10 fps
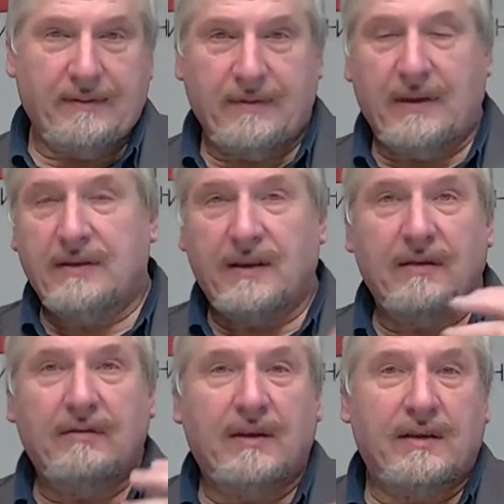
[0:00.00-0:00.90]
Здесь
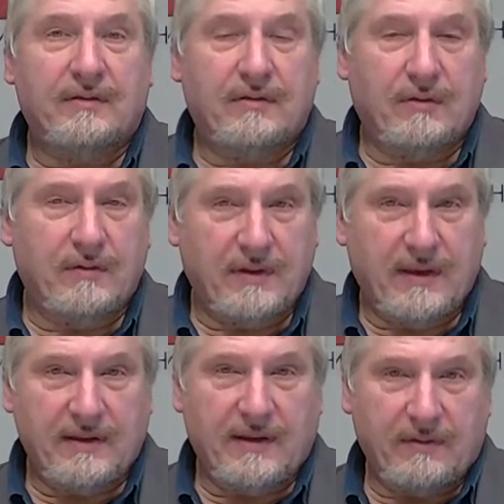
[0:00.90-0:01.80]
надо два слова
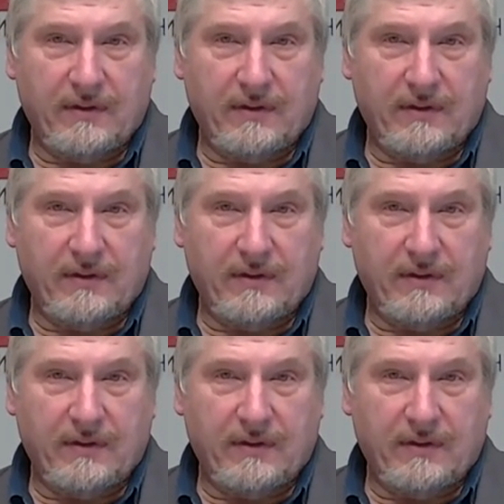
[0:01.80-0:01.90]
сказать.